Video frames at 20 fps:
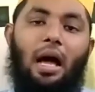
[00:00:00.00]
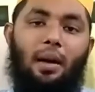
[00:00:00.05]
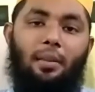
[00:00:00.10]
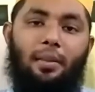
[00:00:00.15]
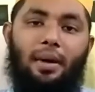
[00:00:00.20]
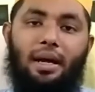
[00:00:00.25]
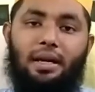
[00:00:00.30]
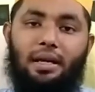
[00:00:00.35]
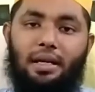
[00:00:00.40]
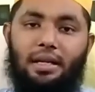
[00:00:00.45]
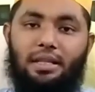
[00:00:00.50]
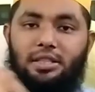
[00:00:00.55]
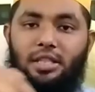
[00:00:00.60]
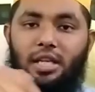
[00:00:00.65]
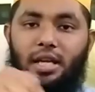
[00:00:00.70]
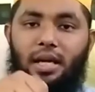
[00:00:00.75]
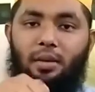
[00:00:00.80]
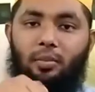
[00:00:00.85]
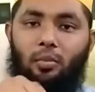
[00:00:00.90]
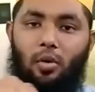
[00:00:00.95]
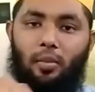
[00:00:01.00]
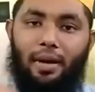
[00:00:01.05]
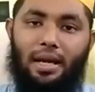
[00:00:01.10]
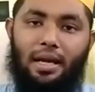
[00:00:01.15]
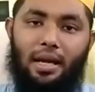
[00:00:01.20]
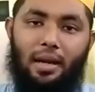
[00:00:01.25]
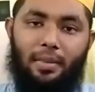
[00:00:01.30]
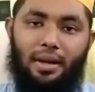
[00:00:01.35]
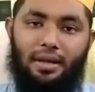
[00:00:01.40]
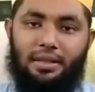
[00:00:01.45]
আমার নিচে
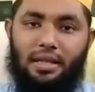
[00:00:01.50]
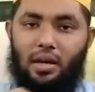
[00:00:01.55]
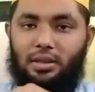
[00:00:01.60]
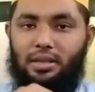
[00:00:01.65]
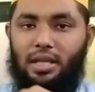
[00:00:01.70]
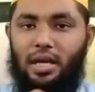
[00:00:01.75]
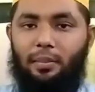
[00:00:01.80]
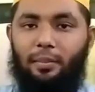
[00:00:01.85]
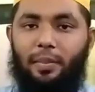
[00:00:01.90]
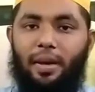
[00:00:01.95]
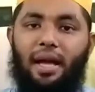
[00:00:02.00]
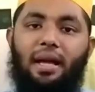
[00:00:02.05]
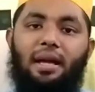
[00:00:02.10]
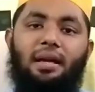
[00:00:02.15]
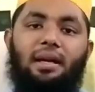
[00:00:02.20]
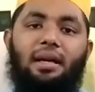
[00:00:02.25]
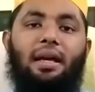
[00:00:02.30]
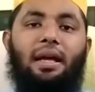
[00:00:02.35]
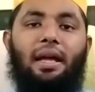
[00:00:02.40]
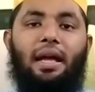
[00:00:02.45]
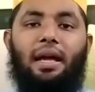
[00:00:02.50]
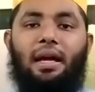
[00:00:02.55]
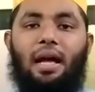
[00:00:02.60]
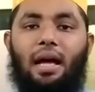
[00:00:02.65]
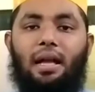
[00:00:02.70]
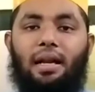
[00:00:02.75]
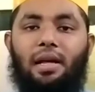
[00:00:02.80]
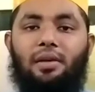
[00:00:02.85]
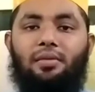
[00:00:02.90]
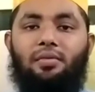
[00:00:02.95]
মোবাইল নাম্বার দেওয়া থাকবে
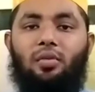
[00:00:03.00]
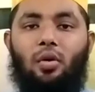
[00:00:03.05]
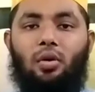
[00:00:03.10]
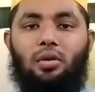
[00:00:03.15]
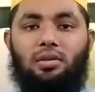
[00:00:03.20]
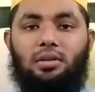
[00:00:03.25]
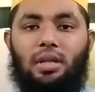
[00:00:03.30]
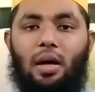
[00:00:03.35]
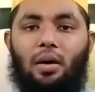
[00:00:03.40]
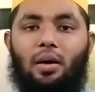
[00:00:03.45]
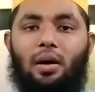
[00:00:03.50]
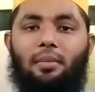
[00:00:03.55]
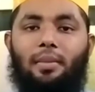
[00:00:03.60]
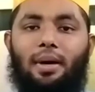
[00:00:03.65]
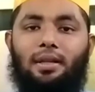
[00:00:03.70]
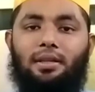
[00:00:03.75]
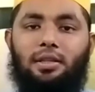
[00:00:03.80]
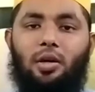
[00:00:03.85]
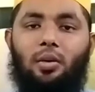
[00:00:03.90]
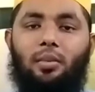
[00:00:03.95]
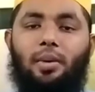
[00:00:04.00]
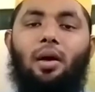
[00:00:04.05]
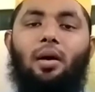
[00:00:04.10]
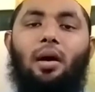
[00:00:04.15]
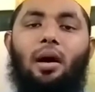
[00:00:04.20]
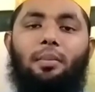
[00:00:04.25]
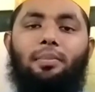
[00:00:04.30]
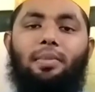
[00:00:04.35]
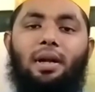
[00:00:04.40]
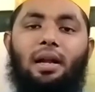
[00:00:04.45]
এখানে ফোন দেওয়ার মাধ্যমেও
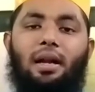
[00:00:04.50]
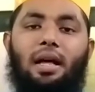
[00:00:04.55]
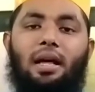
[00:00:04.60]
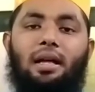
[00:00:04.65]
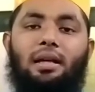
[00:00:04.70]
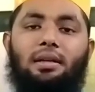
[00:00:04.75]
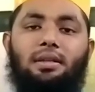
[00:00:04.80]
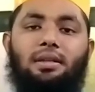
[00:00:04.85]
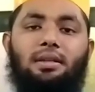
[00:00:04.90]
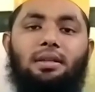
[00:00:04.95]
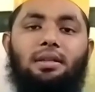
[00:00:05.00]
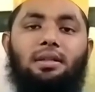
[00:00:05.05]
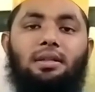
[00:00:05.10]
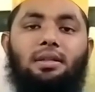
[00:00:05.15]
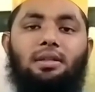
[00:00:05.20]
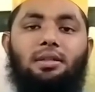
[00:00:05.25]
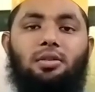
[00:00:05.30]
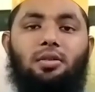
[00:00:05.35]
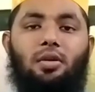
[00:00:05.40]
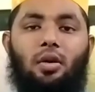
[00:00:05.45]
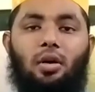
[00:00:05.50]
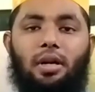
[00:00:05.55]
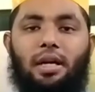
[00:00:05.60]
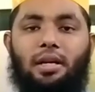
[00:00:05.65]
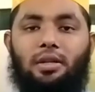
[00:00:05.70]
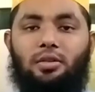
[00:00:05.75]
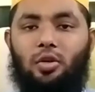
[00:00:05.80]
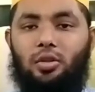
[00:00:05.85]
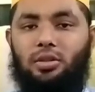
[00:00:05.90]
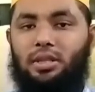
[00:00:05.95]
আপনারা
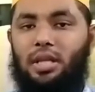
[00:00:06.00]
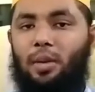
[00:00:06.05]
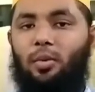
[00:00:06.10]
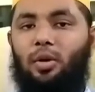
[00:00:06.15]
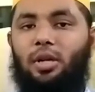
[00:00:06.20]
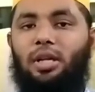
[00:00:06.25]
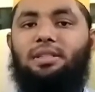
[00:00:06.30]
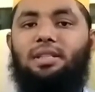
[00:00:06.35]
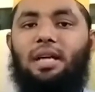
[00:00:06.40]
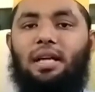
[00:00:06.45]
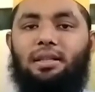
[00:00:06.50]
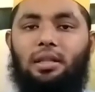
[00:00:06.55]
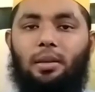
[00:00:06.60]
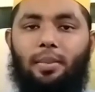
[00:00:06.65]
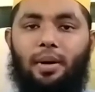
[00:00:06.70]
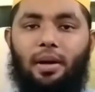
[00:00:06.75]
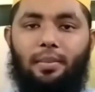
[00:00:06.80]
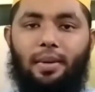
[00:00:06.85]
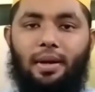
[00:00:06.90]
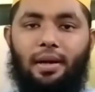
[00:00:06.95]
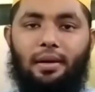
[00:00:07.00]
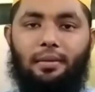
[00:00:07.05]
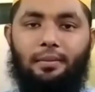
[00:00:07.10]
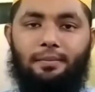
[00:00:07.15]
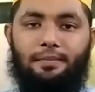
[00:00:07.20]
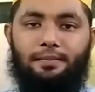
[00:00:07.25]
অনেক তথ্যাবলী জানতে পারবেন